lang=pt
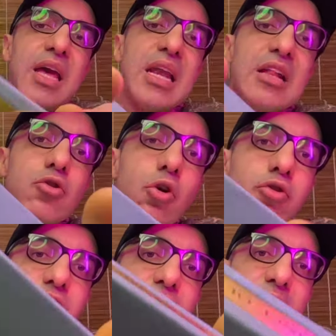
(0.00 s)
Ele é
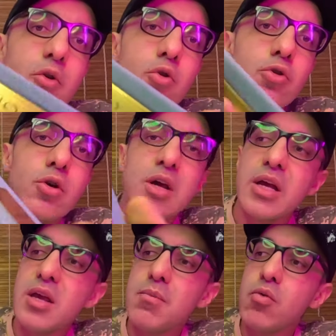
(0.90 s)
todo de veludo
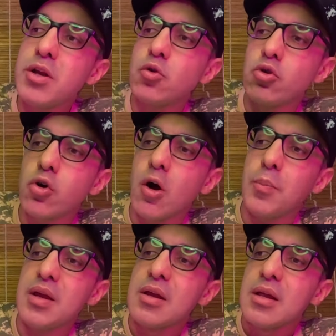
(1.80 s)
e muito
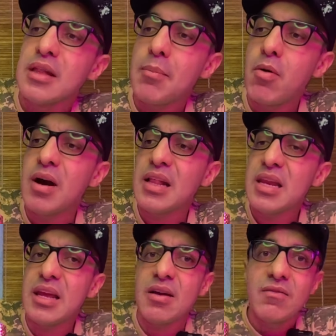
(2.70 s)
top, tá bom,
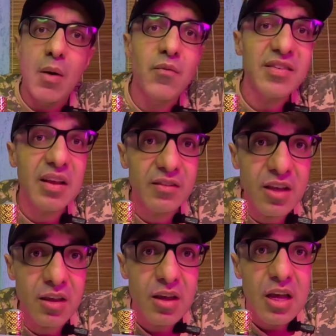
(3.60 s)
galerinha? Vamos fazer
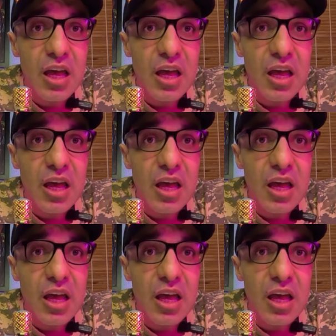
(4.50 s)
assim?